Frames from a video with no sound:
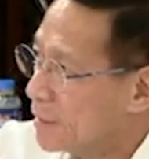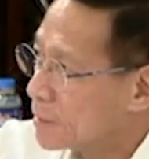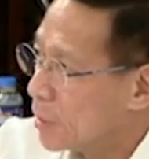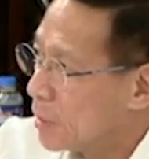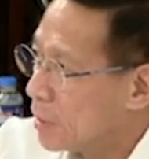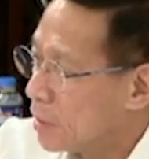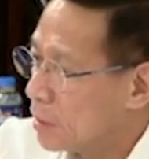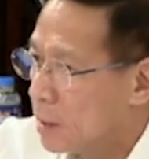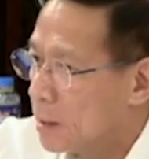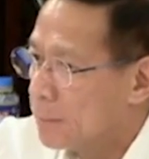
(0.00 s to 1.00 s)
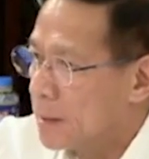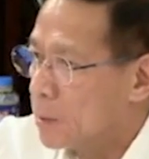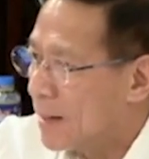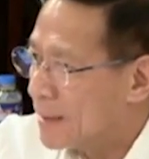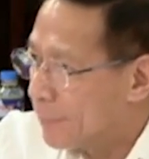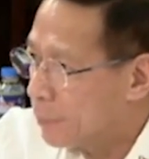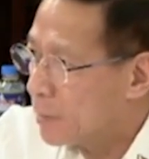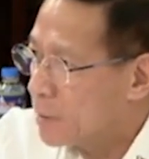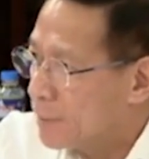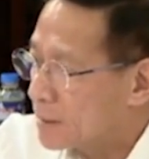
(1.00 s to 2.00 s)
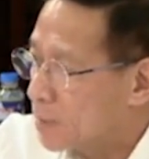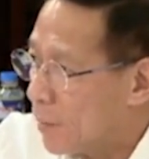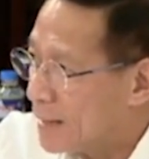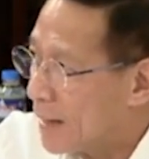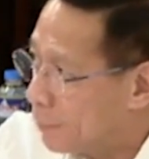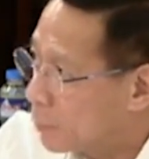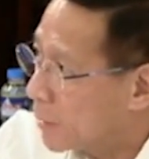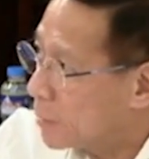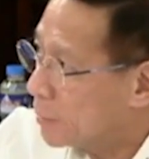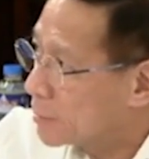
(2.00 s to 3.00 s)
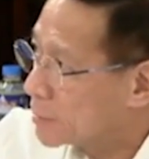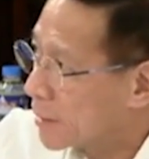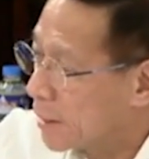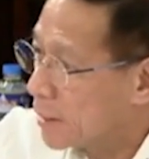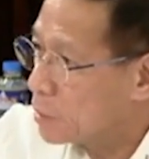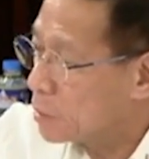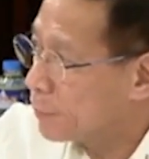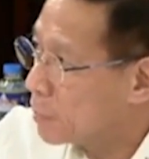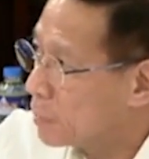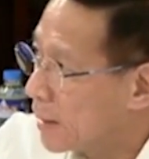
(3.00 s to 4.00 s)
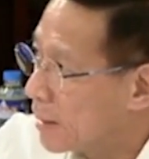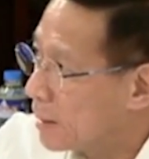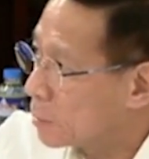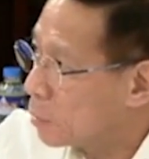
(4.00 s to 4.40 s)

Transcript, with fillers: So, Maniwala po kayo, magtiwala po kayo sa inyo pong uh,